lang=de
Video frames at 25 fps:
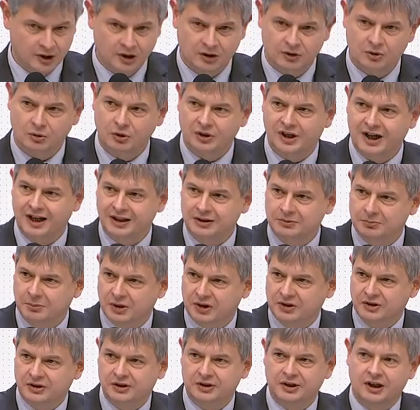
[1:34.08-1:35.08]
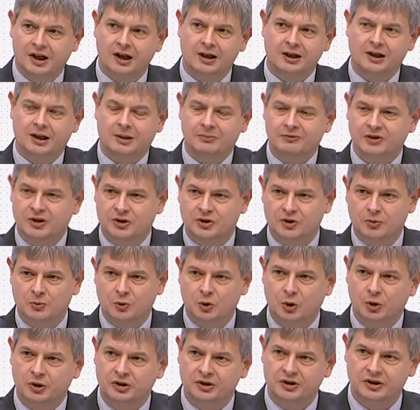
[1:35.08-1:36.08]
Nun, Kartenmaterial haben wir zum
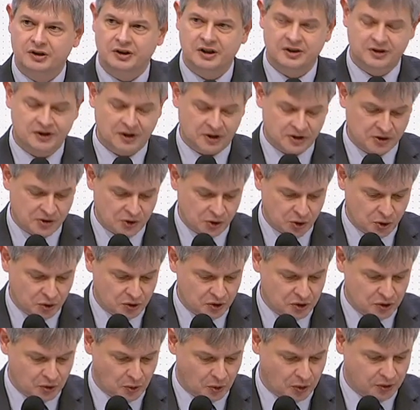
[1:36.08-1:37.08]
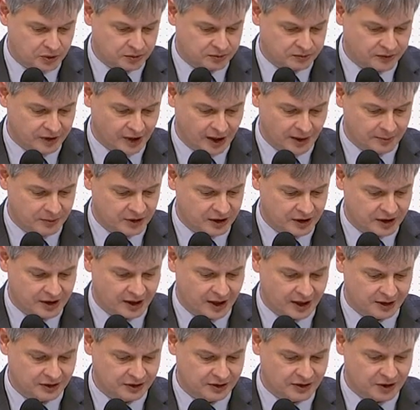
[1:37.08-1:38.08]
Glück in Niedersachsen schon genug. Wir haben die
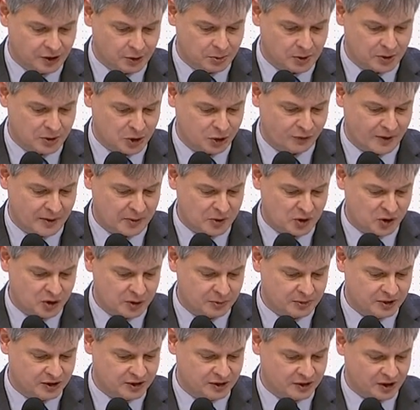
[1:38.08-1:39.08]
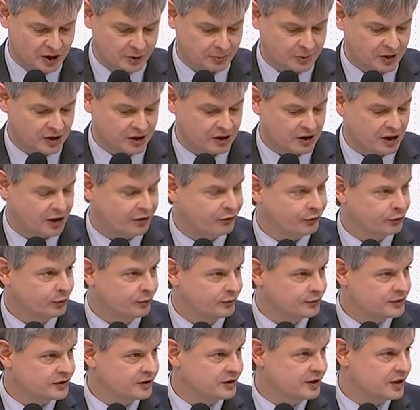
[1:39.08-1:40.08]
Karte der Überschwemmungsgebiete nach
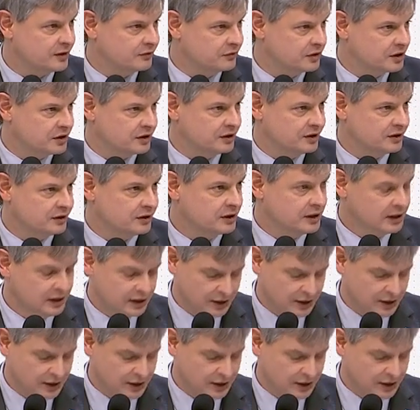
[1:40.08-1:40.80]
15 NWG,